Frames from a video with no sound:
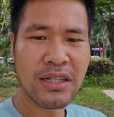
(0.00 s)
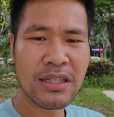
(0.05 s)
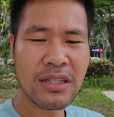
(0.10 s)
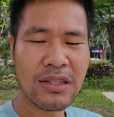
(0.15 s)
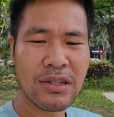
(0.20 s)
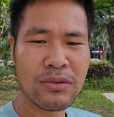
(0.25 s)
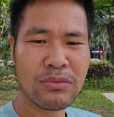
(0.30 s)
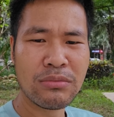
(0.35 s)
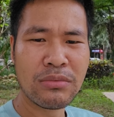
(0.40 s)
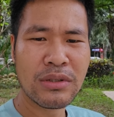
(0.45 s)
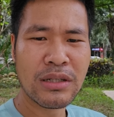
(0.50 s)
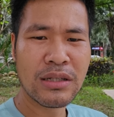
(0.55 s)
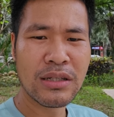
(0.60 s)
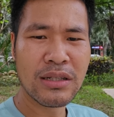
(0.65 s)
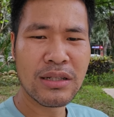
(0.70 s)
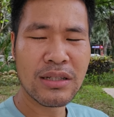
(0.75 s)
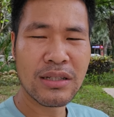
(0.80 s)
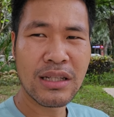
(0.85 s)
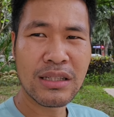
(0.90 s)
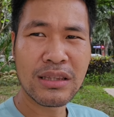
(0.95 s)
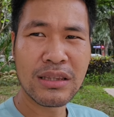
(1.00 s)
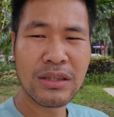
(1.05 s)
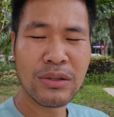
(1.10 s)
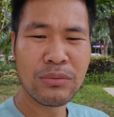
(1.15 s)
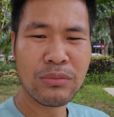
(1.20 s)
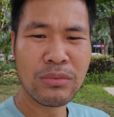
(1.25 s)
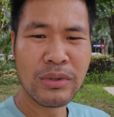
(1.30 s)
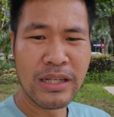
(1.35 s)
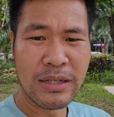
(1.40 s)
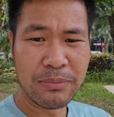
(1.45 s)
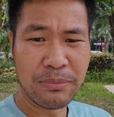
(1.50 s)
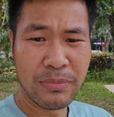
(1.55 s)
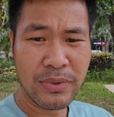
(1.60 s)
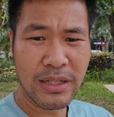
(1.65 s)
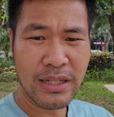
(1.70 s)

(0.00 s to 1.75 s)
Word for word: đất nông đất nông nghiệp